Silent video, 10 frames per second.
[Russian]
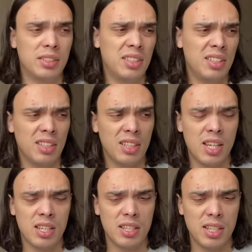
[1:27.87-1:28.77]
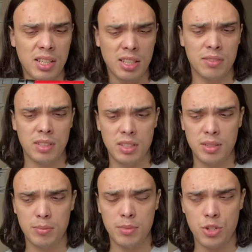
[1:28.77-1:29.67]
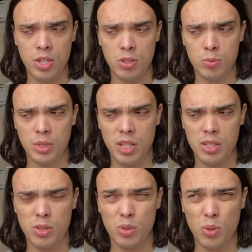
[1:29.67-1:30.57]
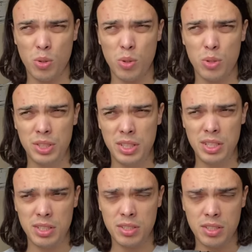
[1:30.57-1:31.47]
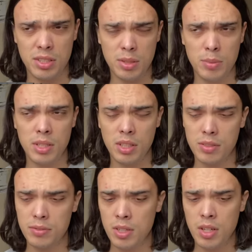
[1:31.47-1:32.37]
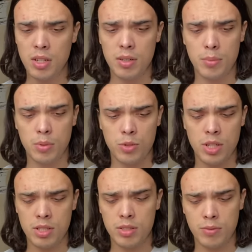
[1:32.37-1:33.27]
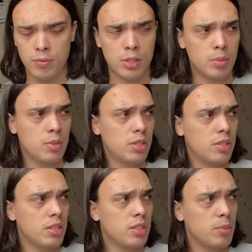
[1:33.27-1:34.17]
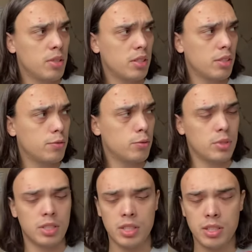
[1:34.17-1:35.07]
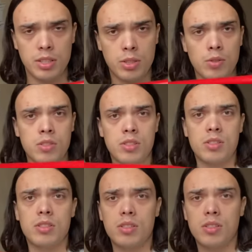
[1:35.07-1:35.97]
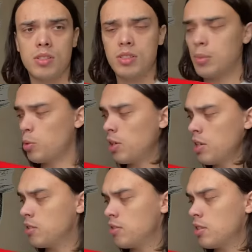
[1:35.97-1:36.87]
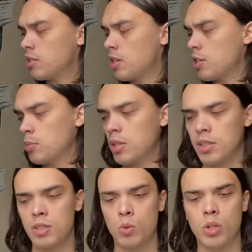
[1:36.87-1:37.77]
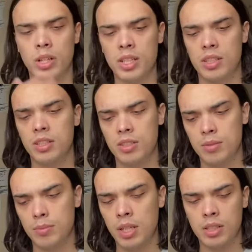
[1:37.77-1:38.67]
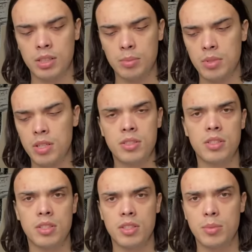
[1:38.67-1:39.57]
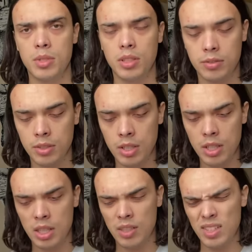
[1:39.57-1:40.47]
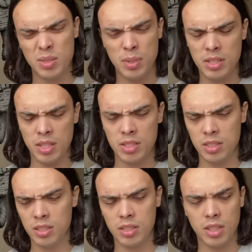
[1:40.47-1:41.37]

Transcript: длина этого меча у меня 110 сантиметров. Получается 80 сантиметров у меня идет само лезвие, скажем так, и рукоятка порядка там 30 сантиметров, 25-30 где-то